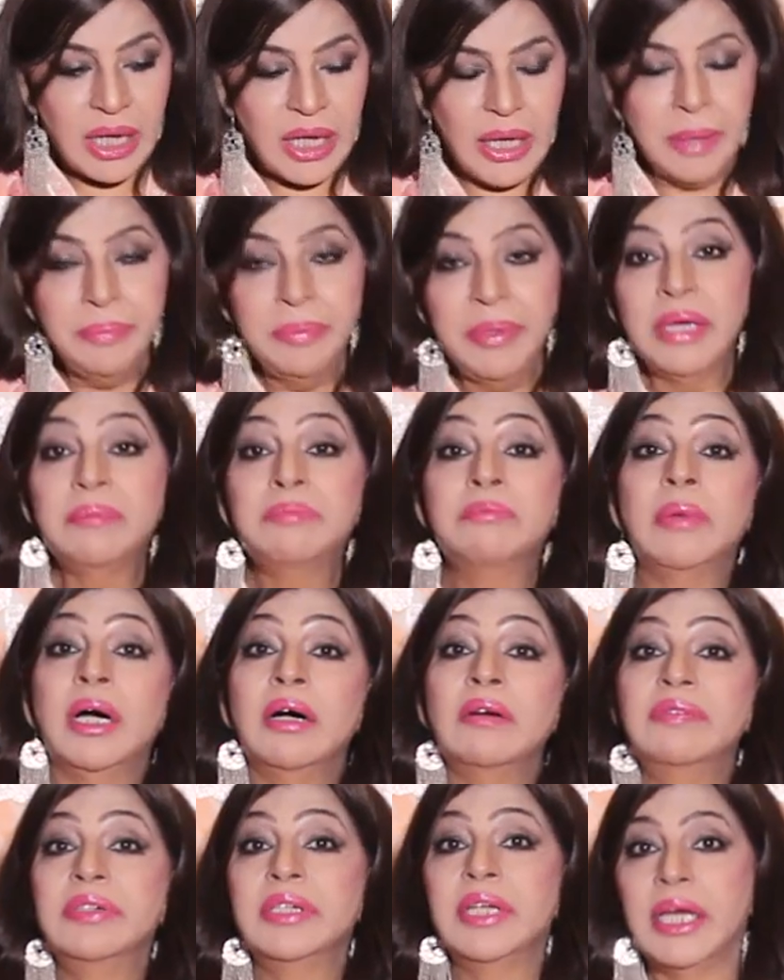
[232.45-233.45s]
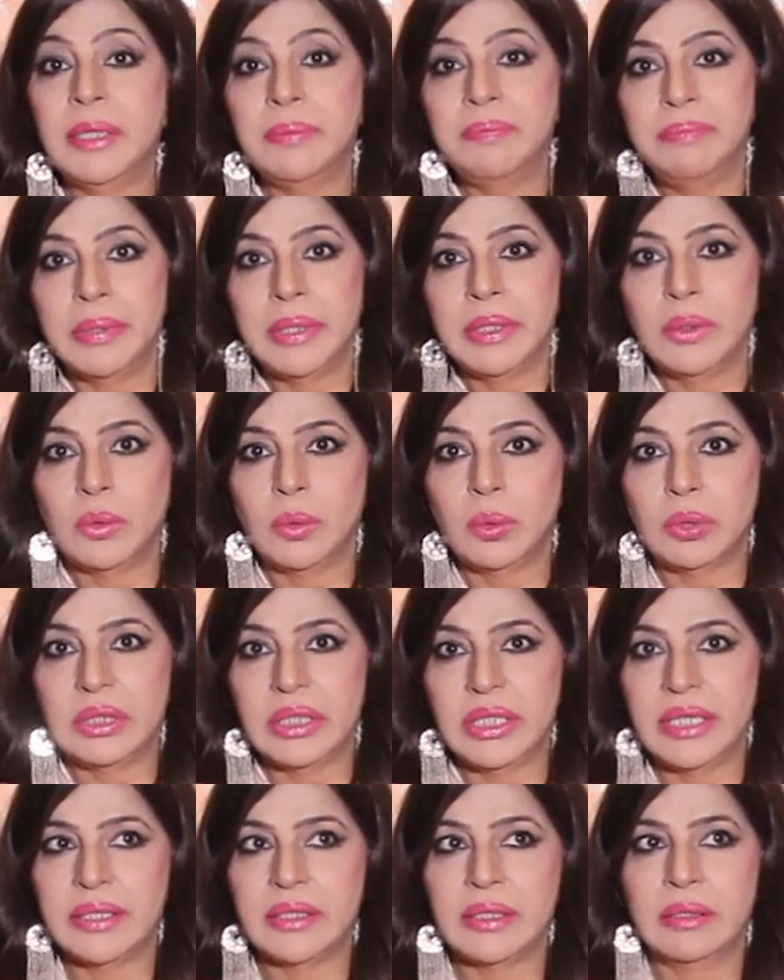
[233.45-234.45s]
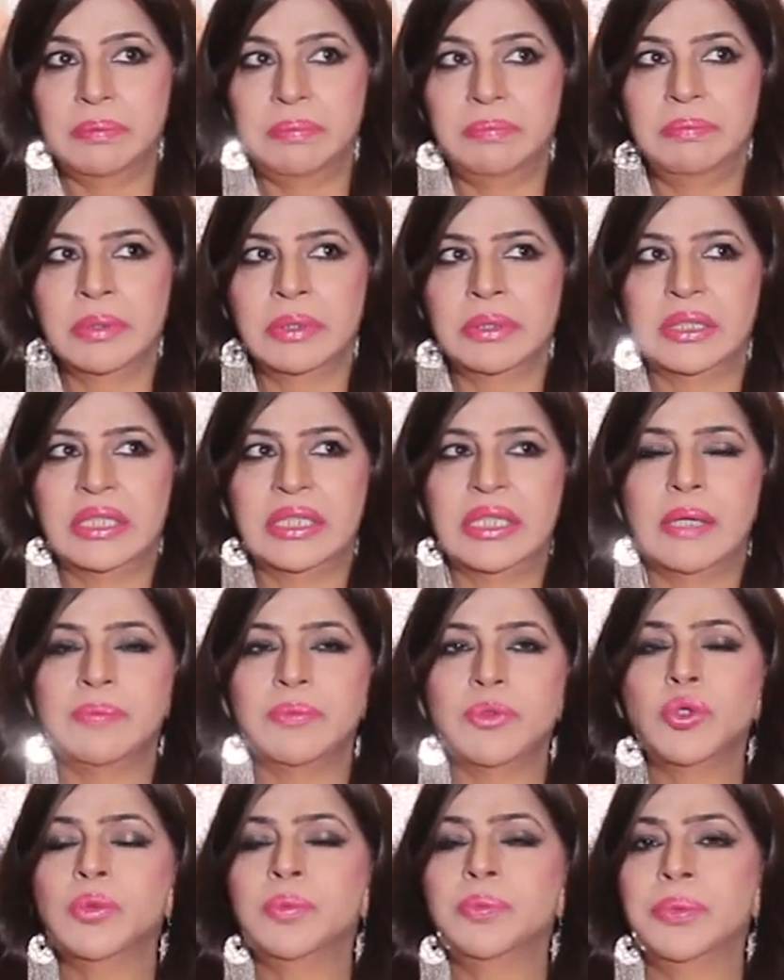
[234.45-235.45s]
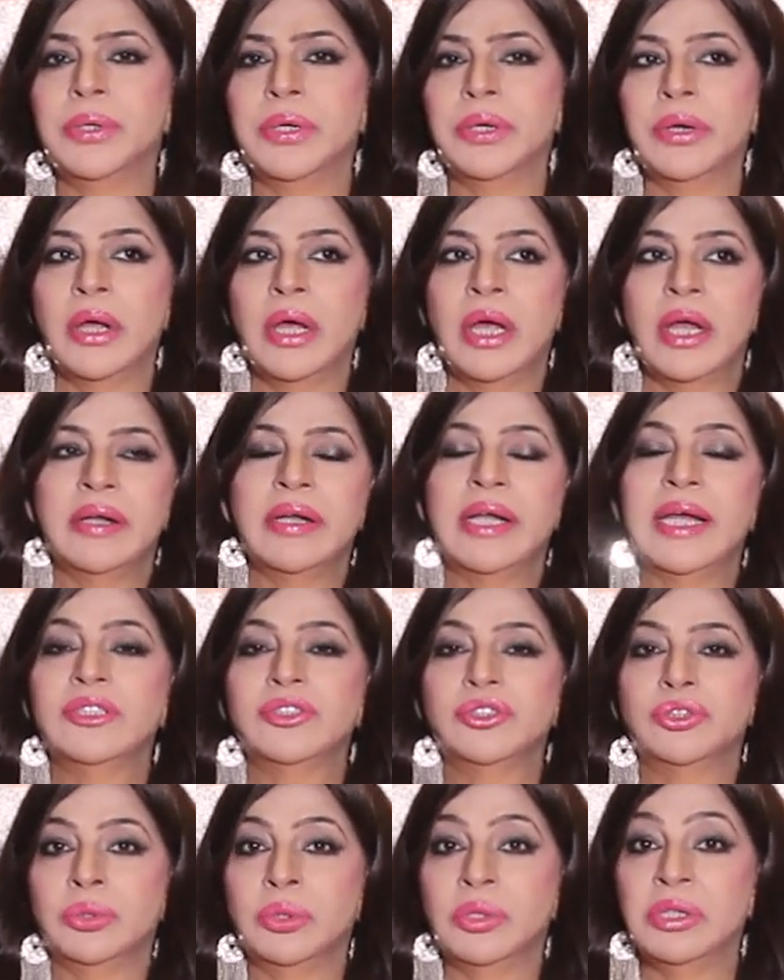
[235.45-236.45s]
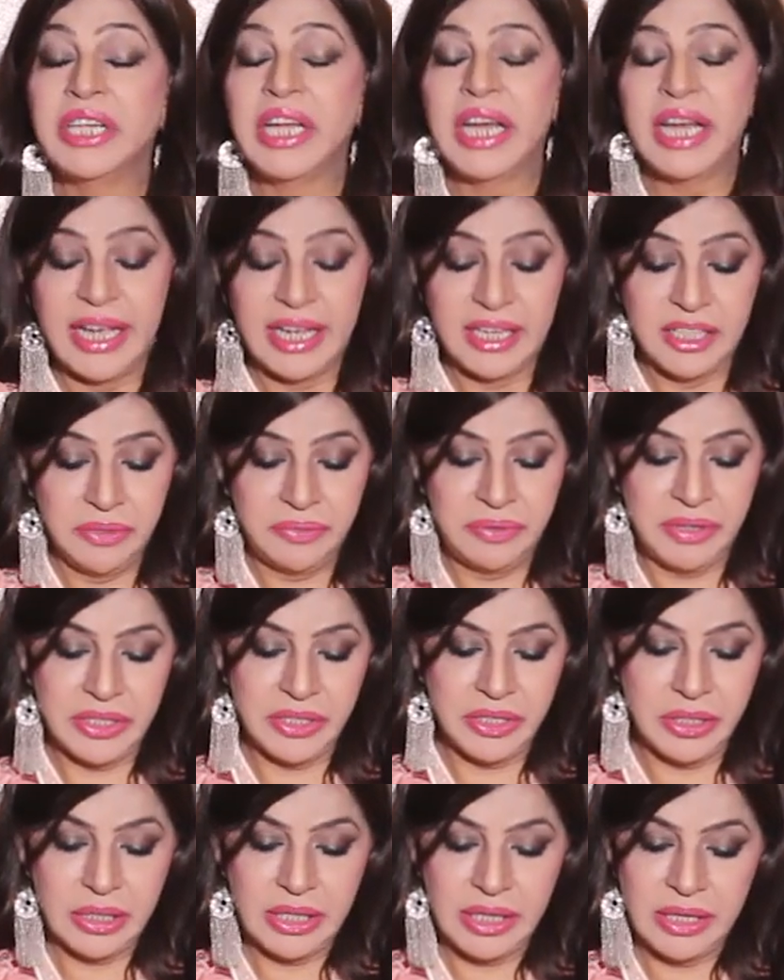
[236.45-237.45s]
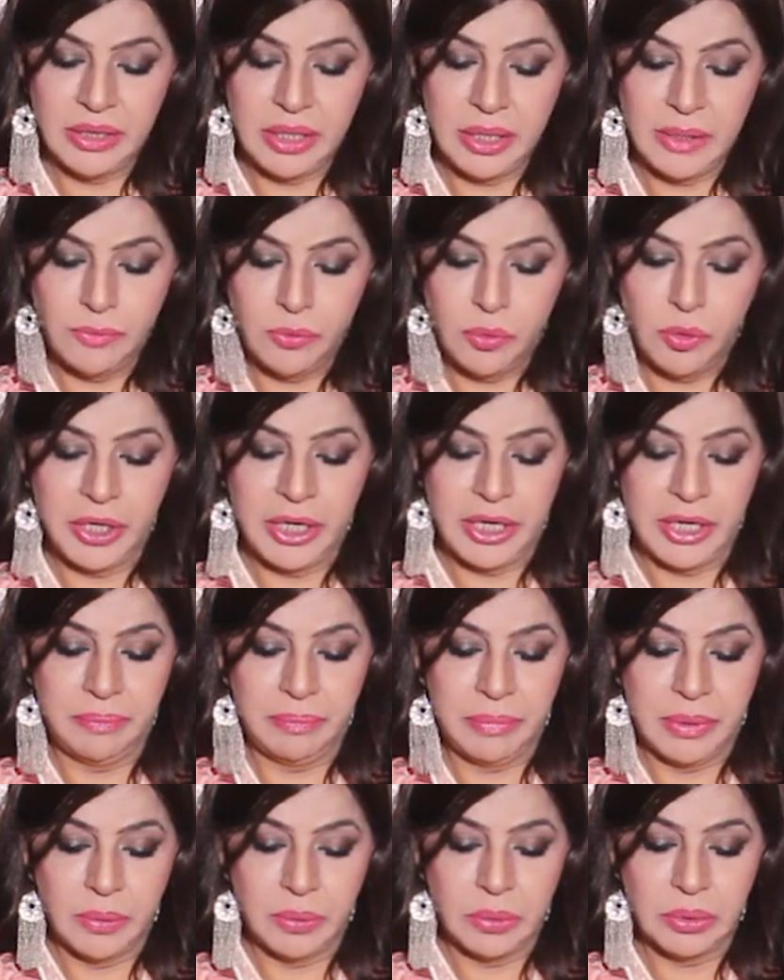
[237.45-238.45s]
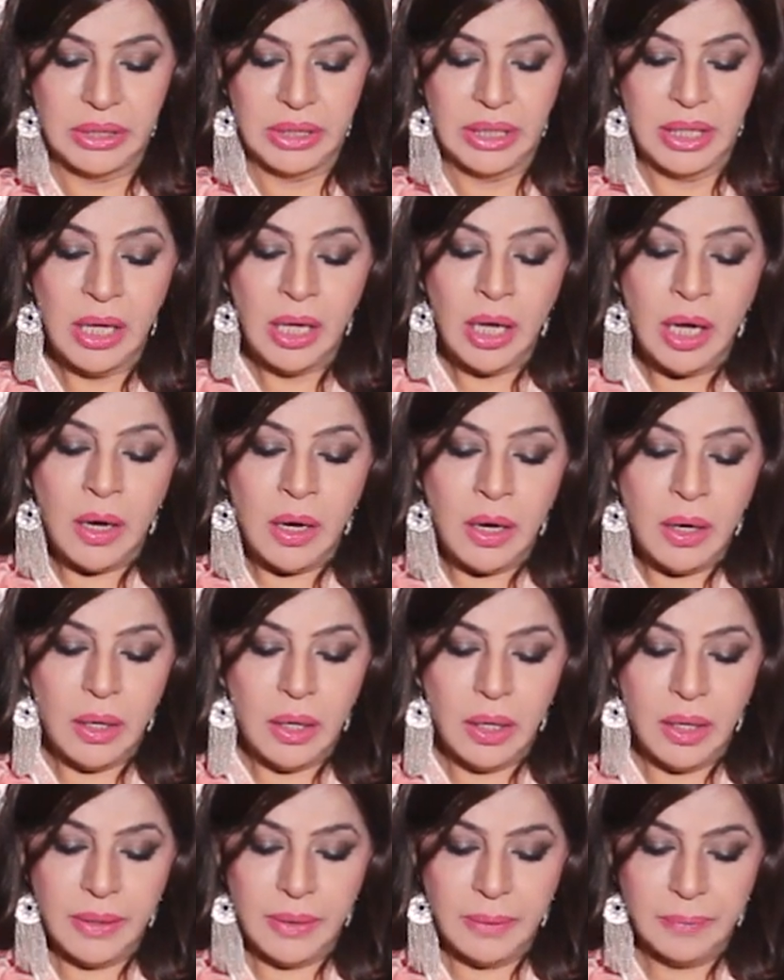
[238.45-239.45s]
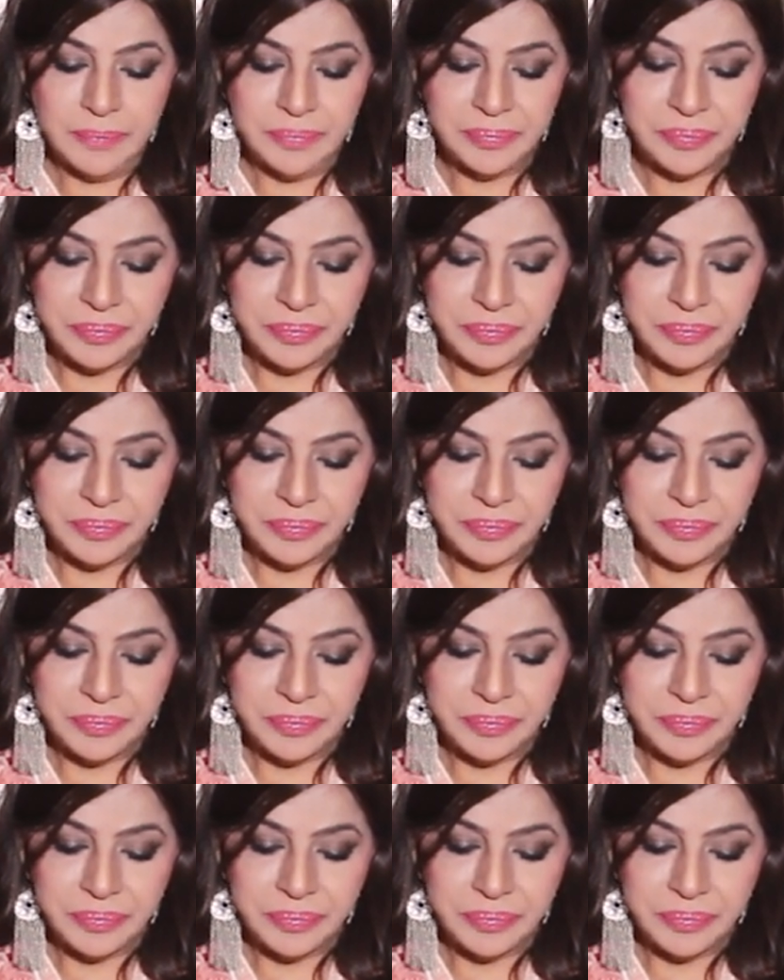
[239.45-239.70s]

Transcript: इनमें एक मावराईपन होता है जिसे हम सुपर नेचुरल या एक्स फैक्टर कहते हैं वो इनमें होता है और